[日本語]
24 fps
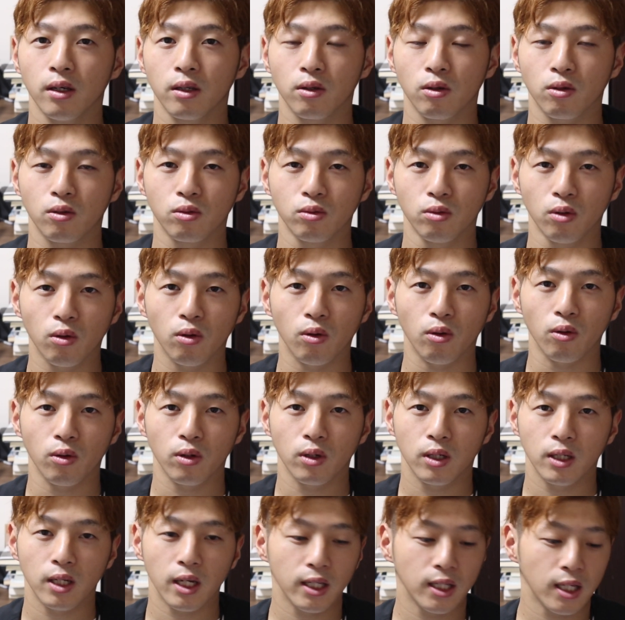曲を
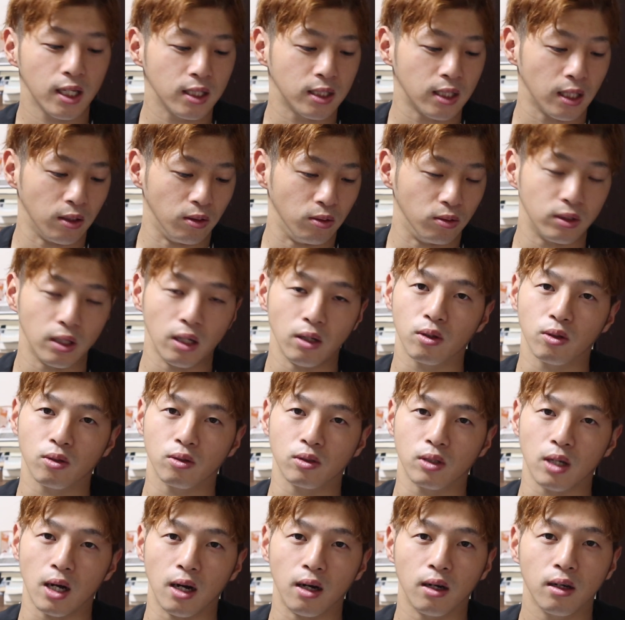平井大さんの歌
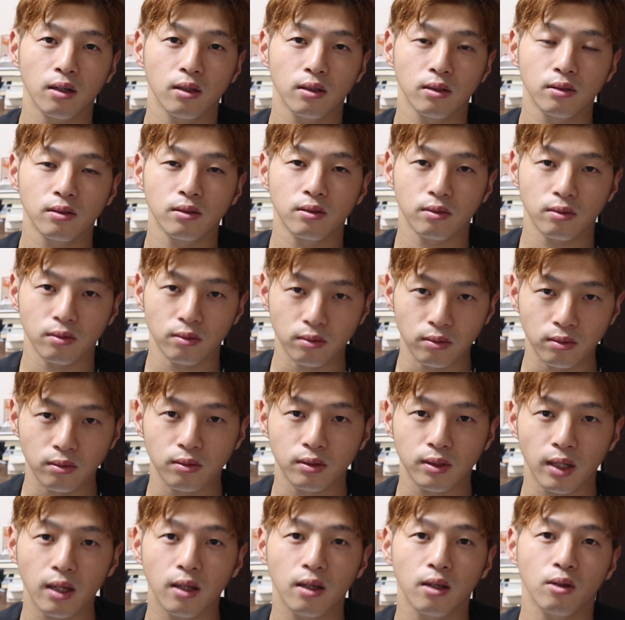が、うん、
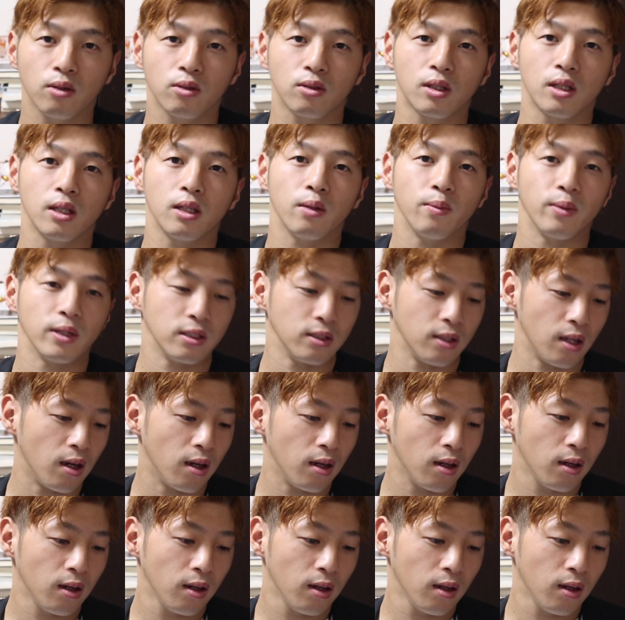最近よく聴いてますね